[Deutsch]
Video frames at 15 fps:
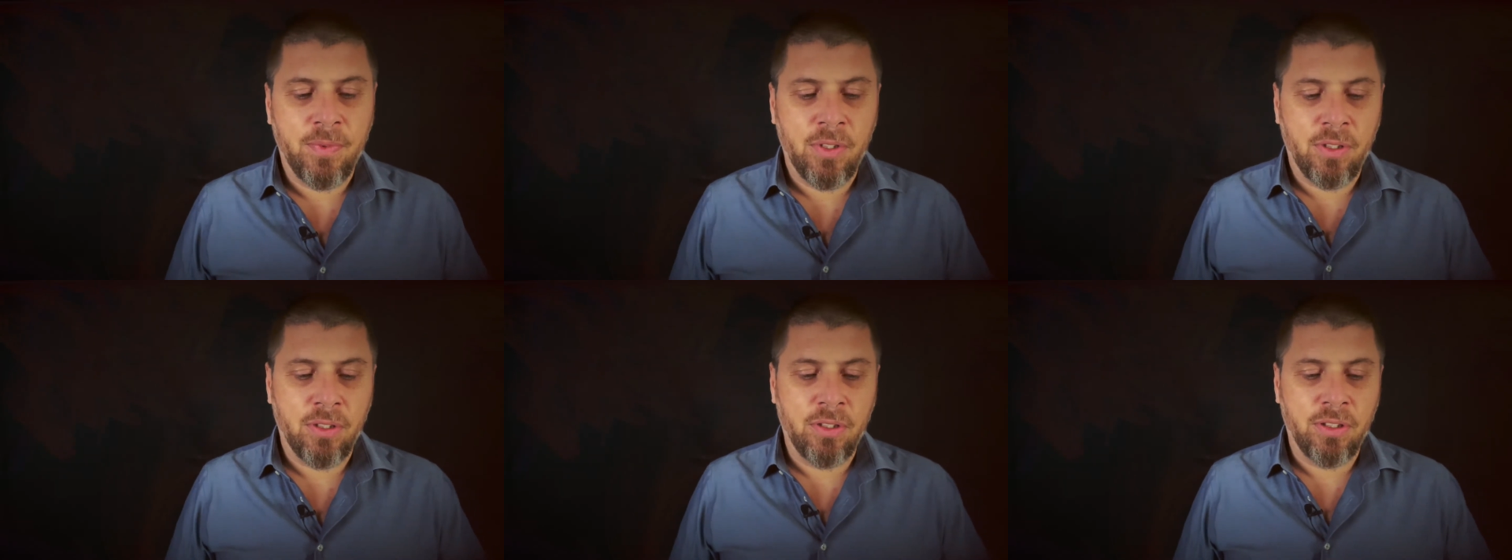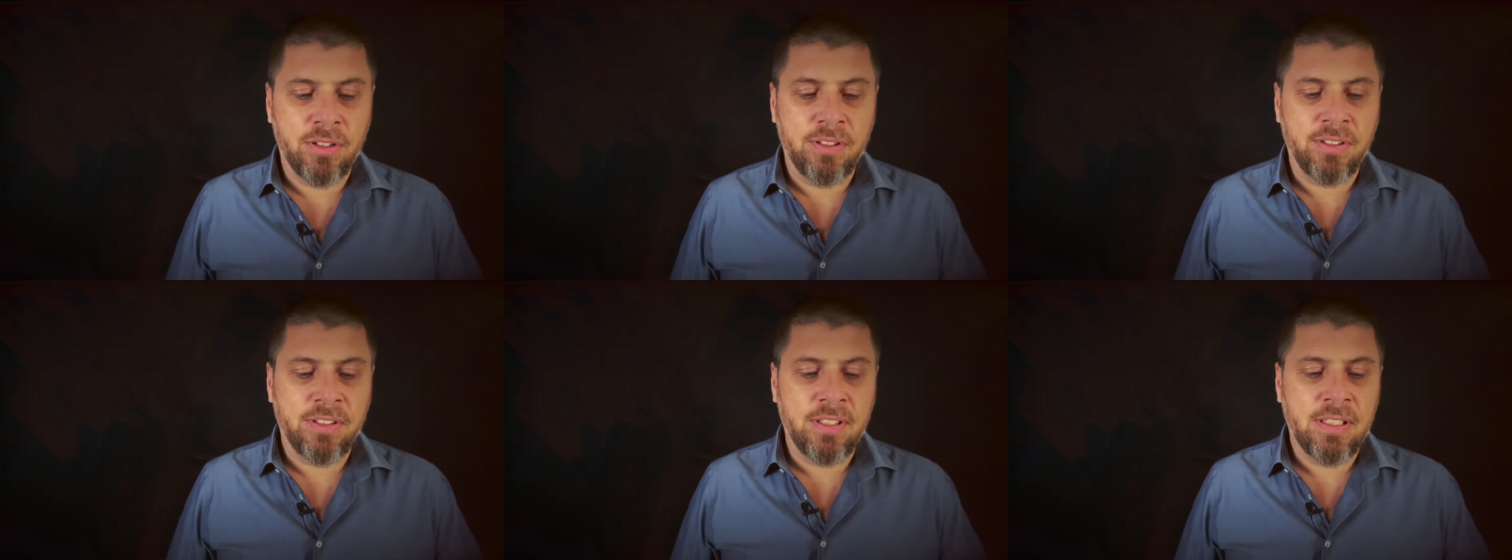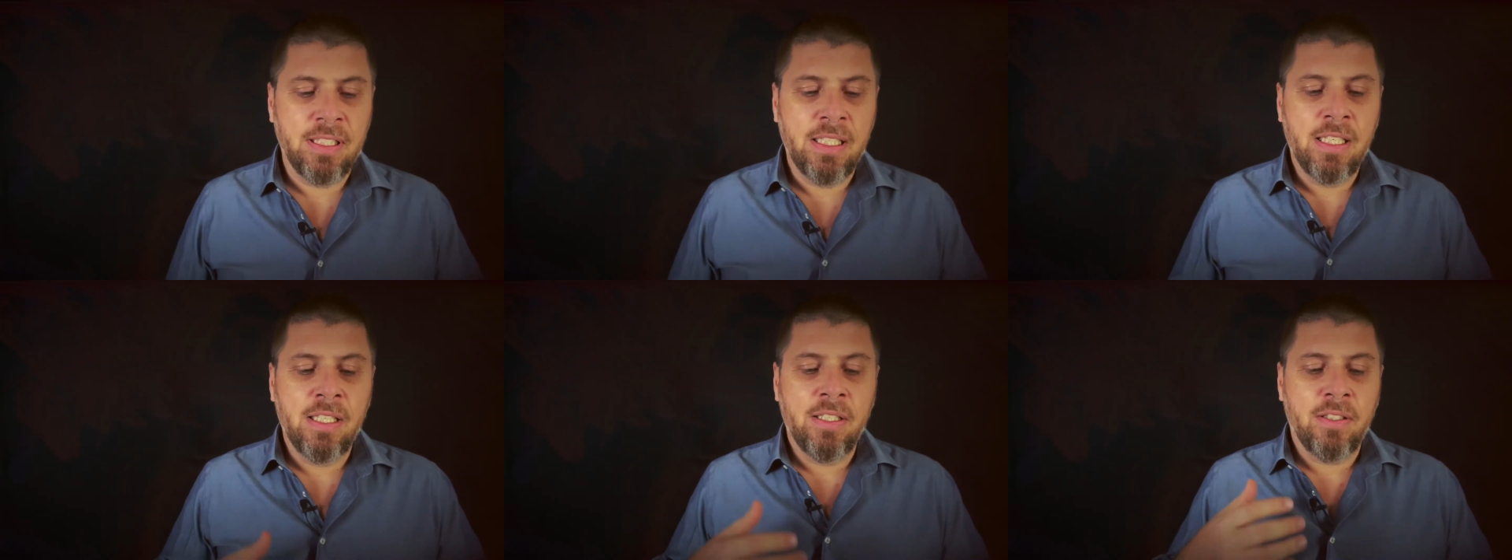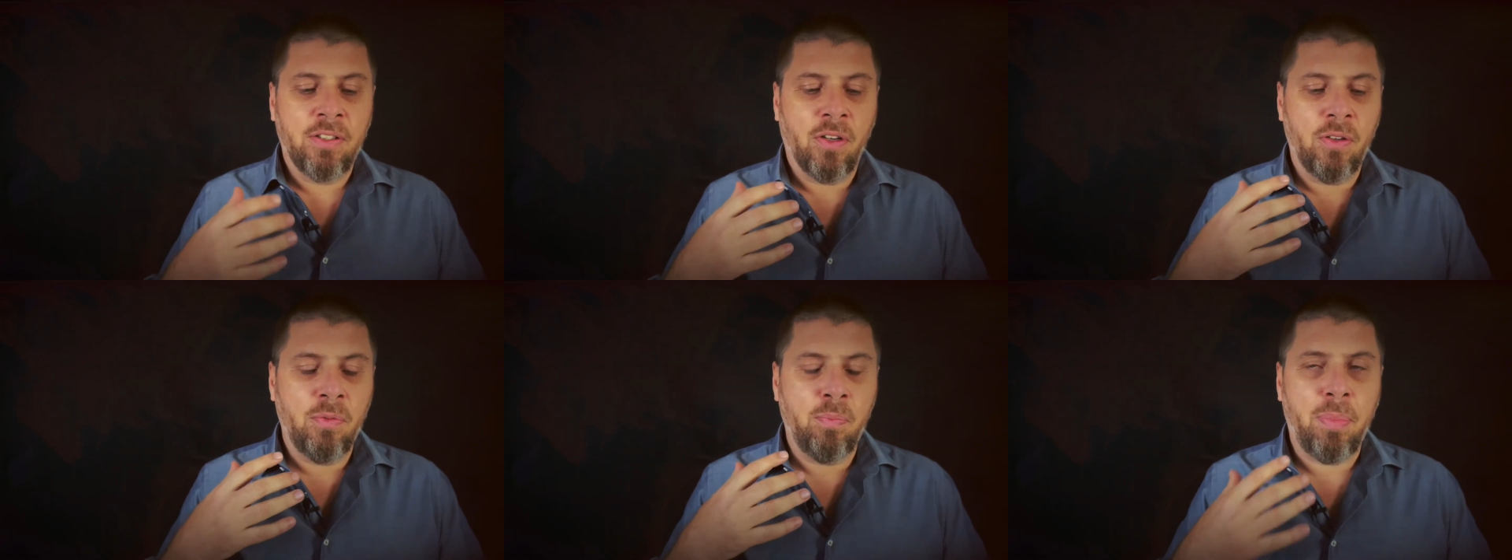Und
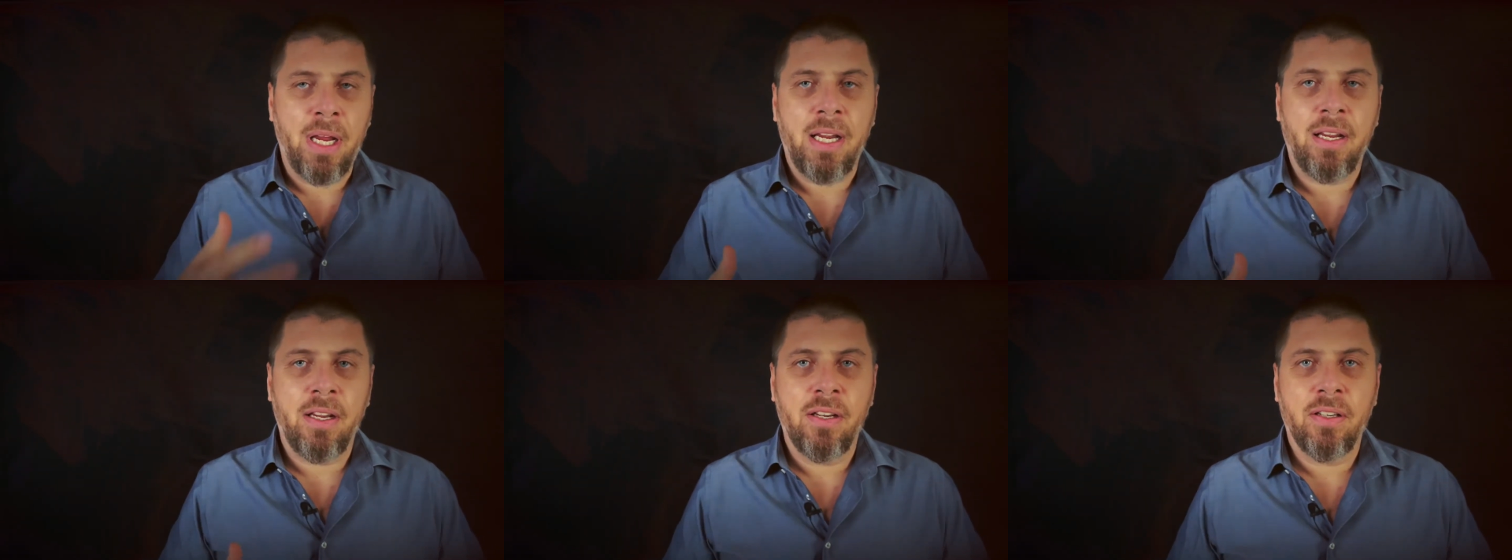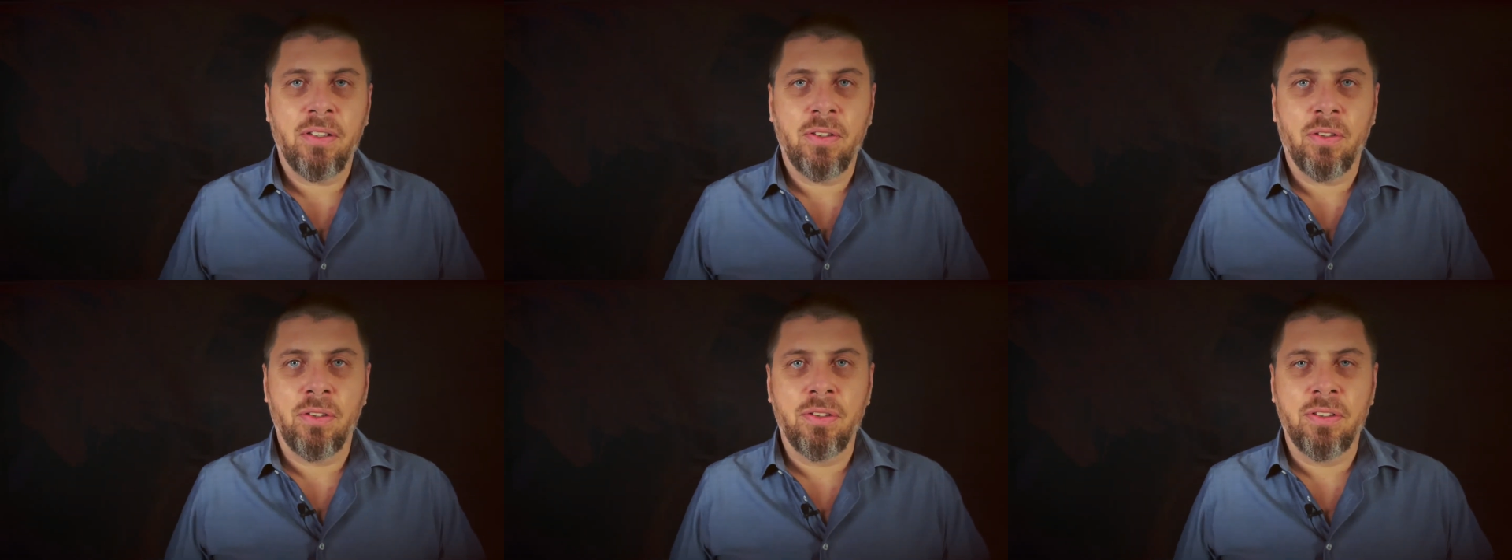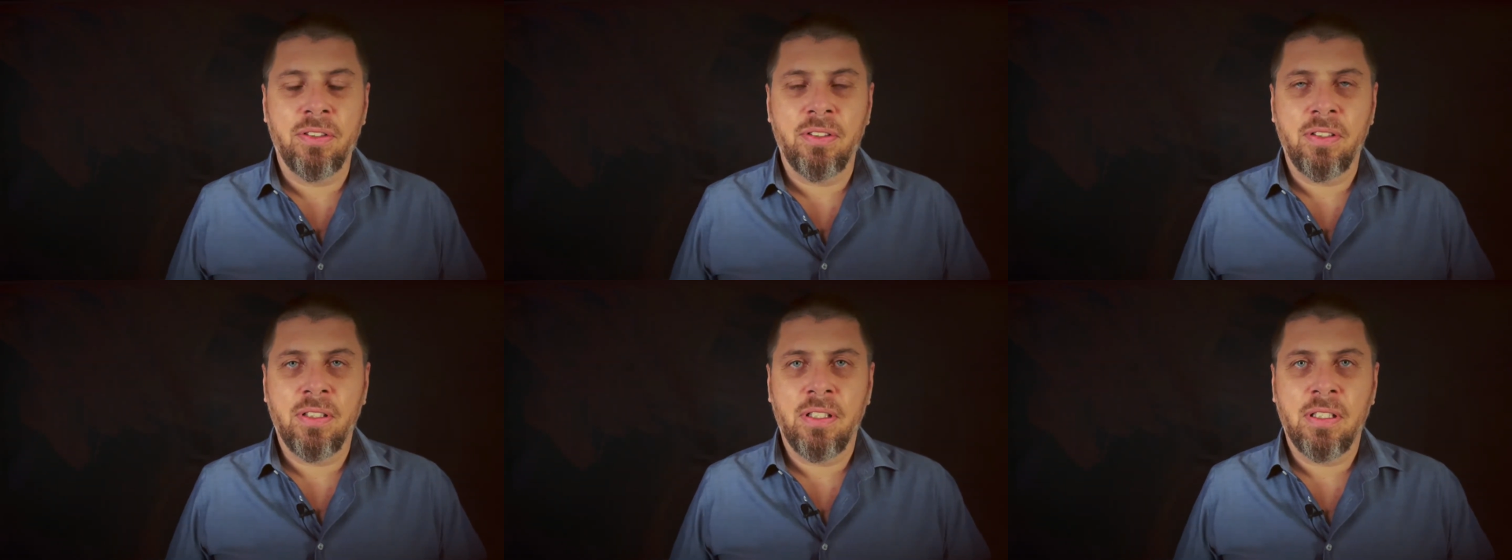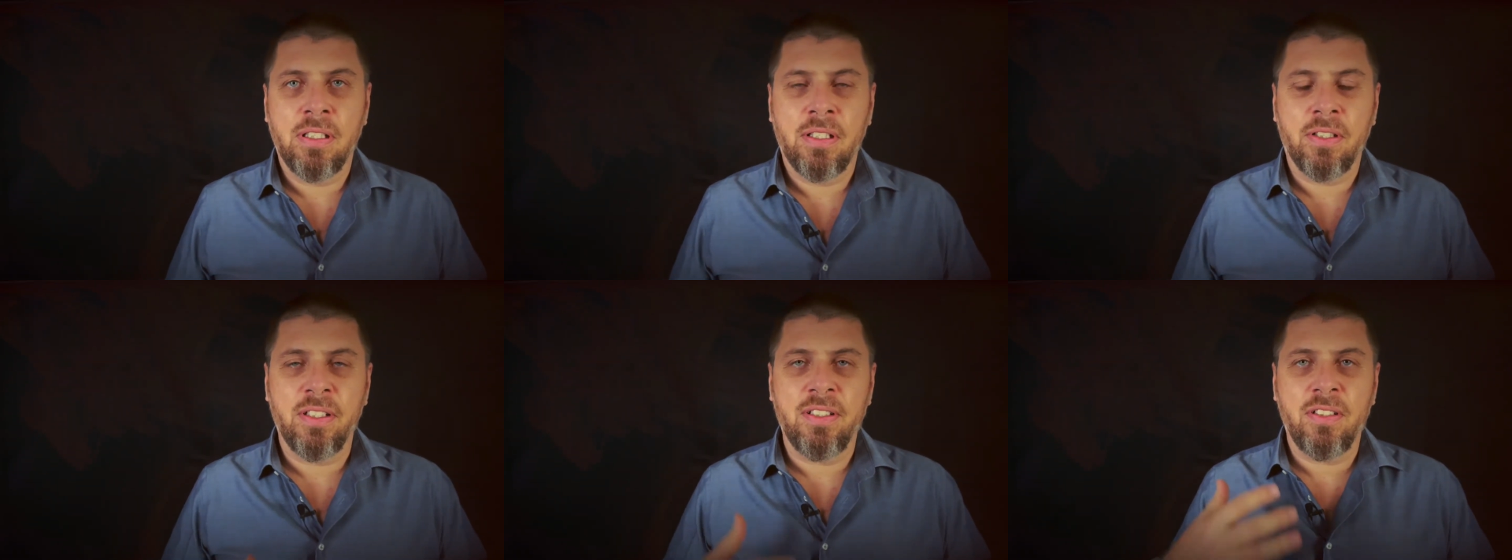Don Beck und
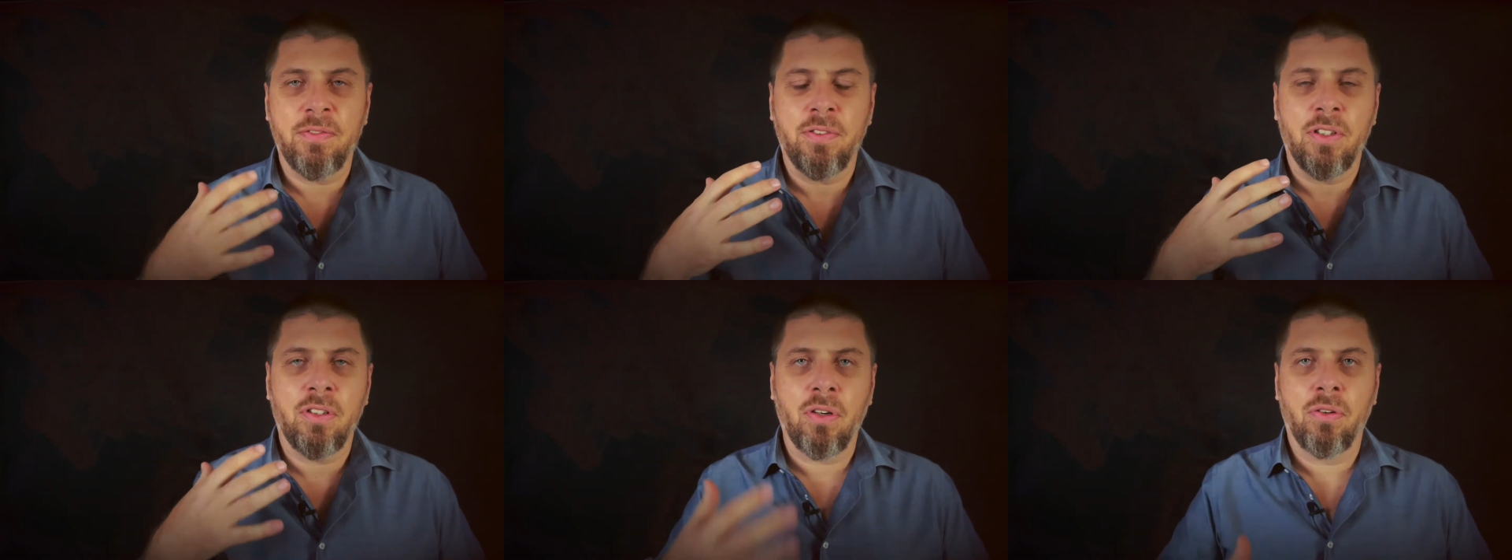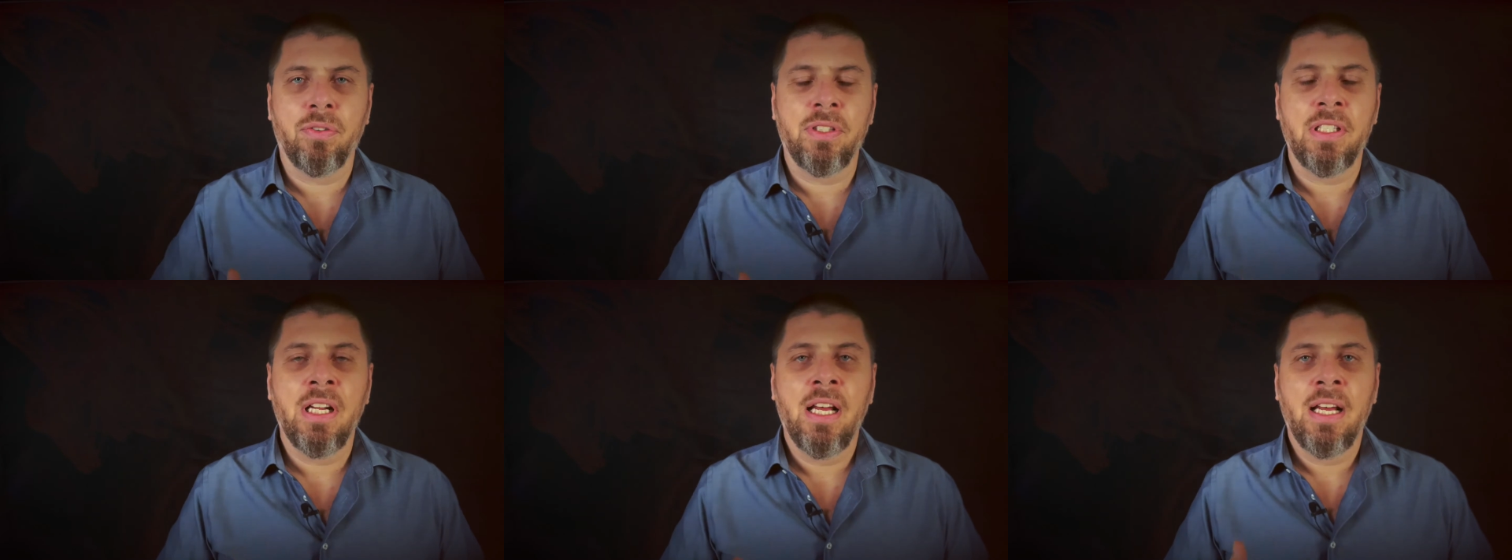Christopher Cohen